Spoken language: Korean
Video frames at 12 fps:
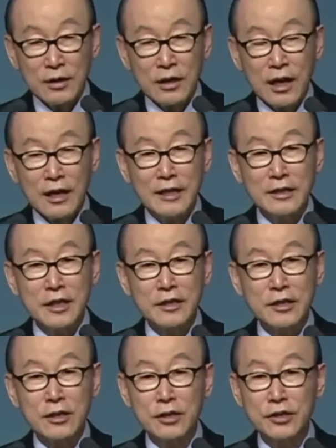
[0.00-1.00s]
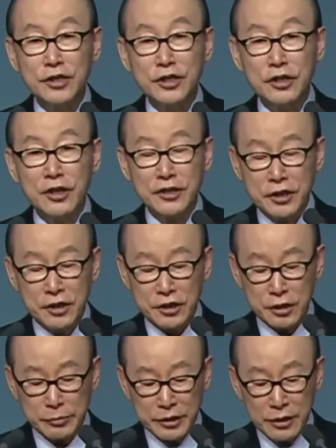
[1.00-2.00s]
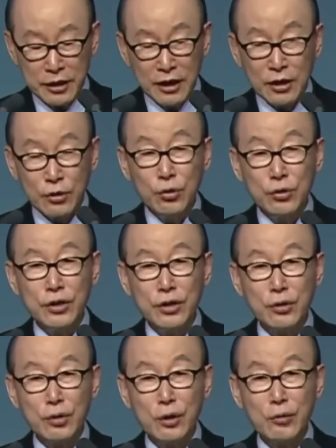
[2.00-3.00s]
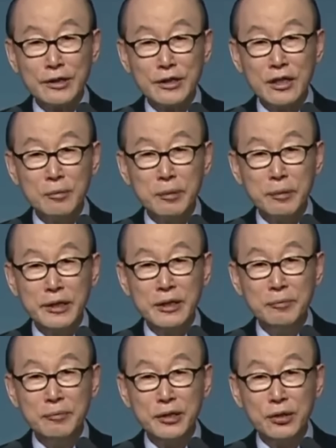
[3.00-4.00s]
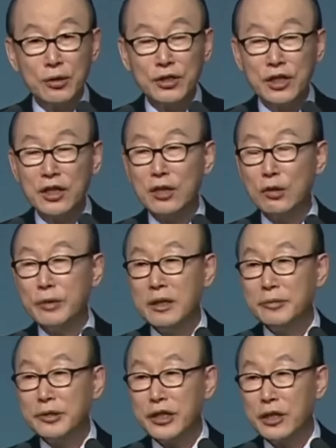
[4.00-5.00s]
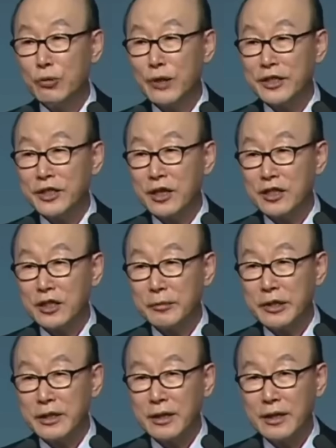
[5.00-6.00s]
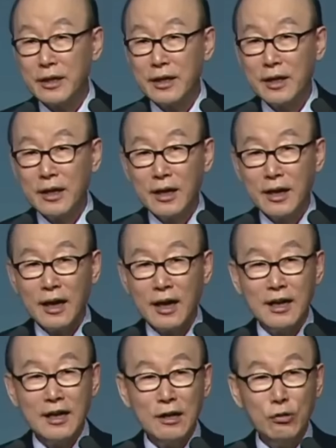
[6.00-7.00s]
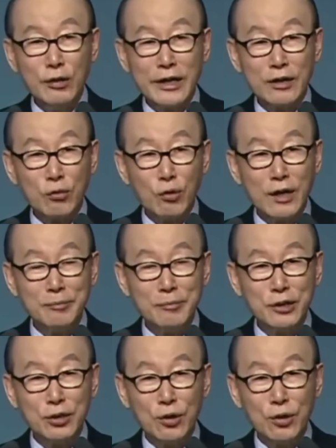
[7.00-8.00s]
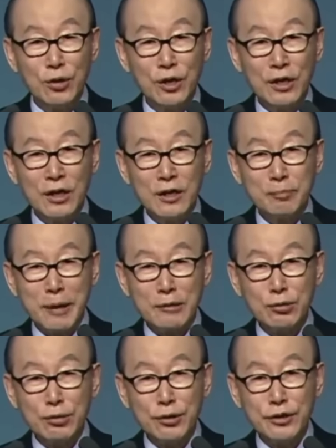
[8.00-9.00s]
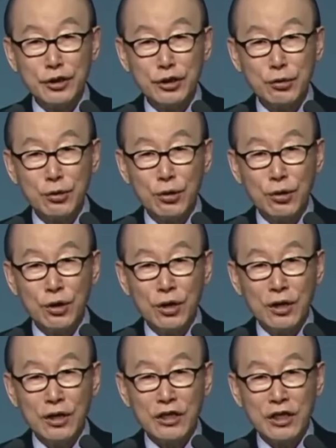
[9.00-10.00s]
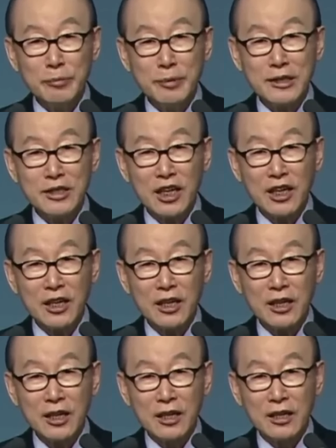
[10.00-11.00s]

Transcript: 하나님께서 그것이 싫어하시는 것입니다. 교인들이 교회에 와서 기쁨이 넘치고 즐거움이 넘치기를 원하시는 것입니다. 할렐루야를 호함치고 박수를 치고 희망차게